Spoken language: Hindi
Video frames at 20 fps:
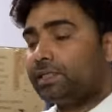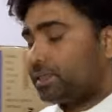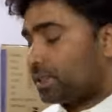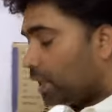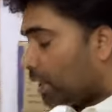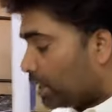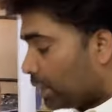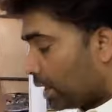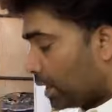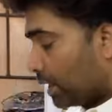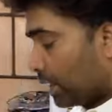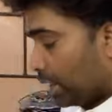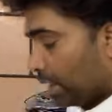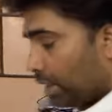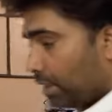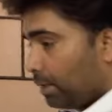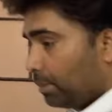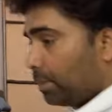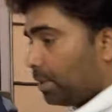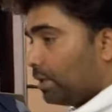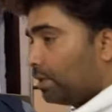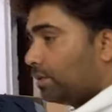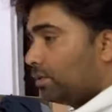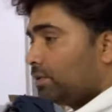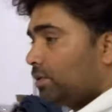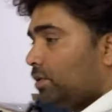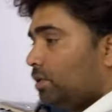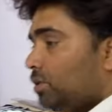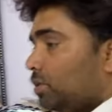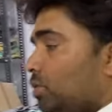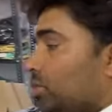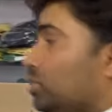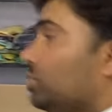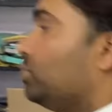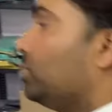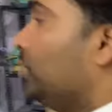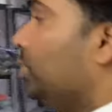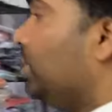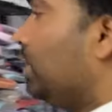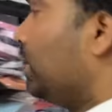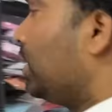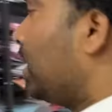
शर्ट की कैटेगरी में तो ये